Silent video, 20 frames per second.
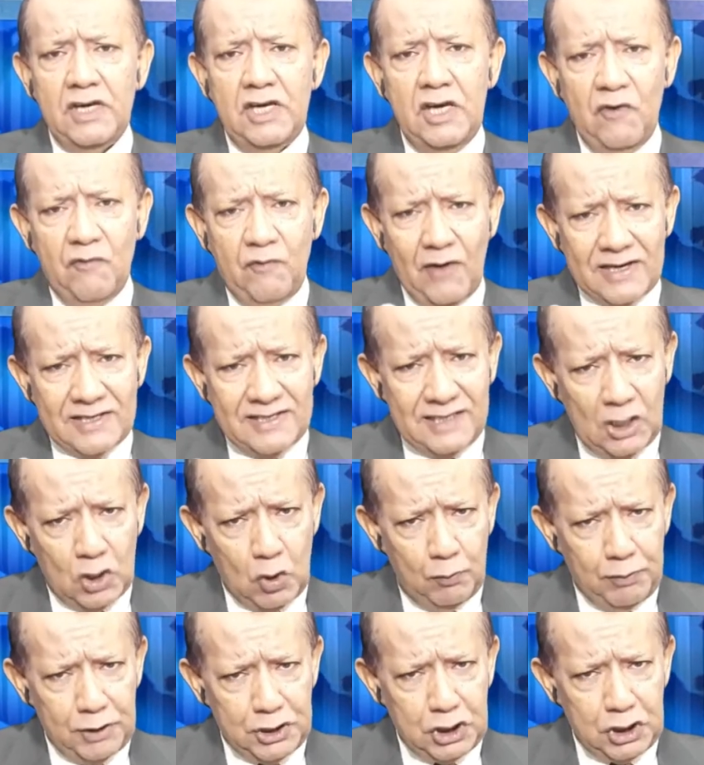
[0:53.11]
e fazer
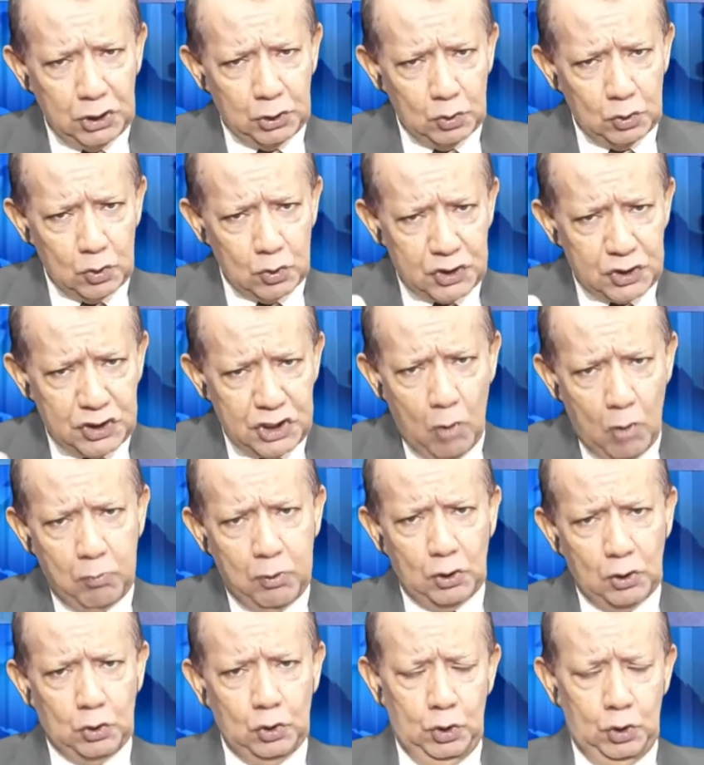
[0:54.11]
o pedido do seu
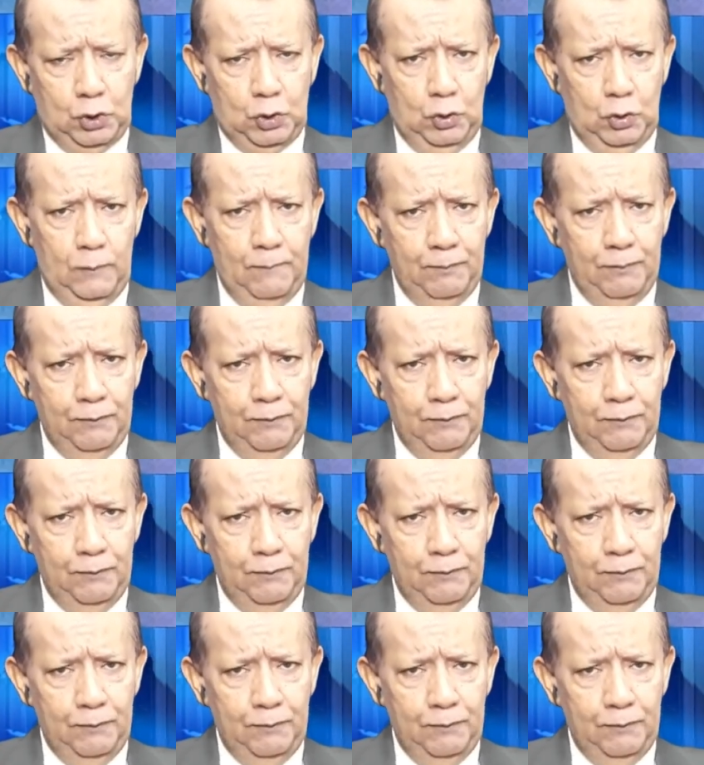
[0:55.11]
produto.